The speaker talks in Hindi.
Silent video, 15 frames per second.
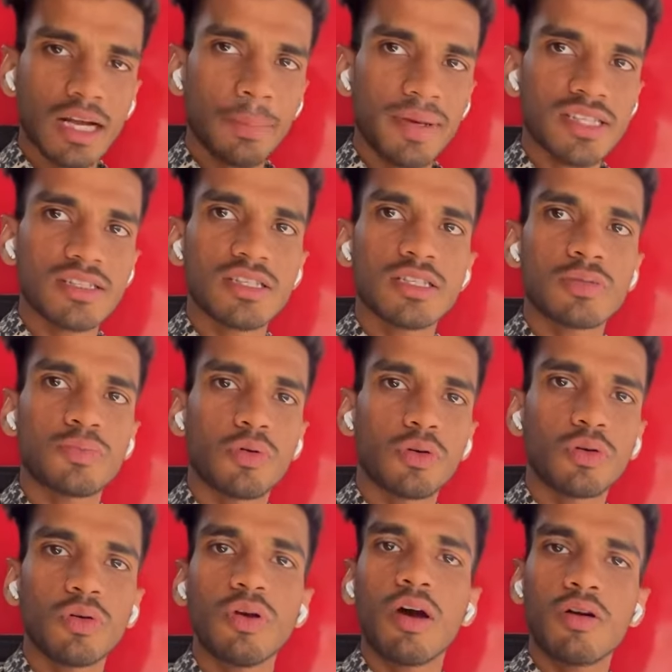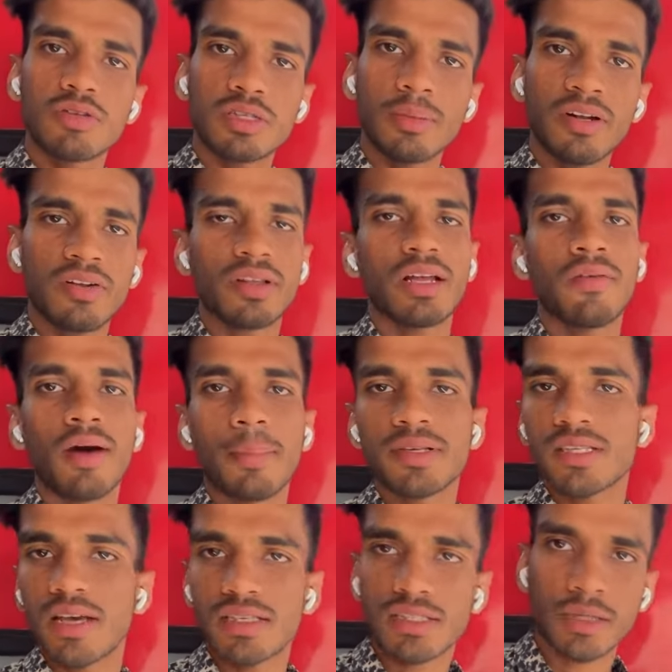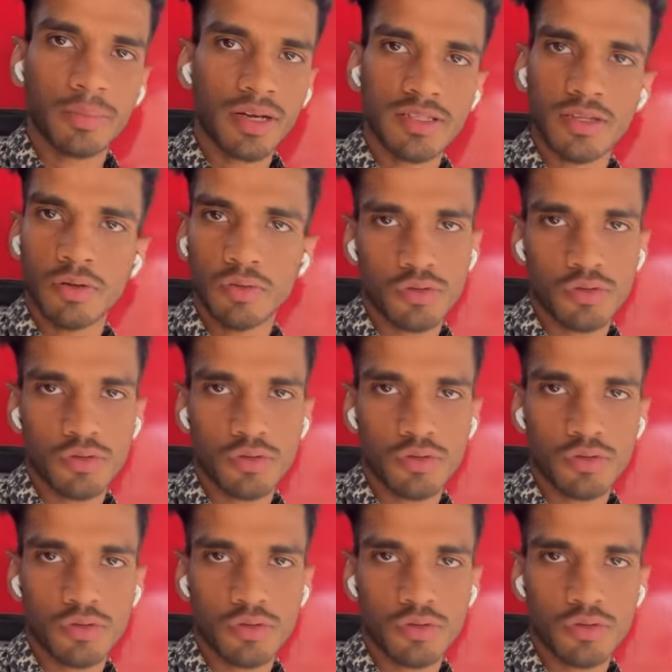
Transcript: सारे पैसेंजर्स बोर्ड हुए और उसके बाद ट्रेन का वापस यहाँ से डिपार्चर हो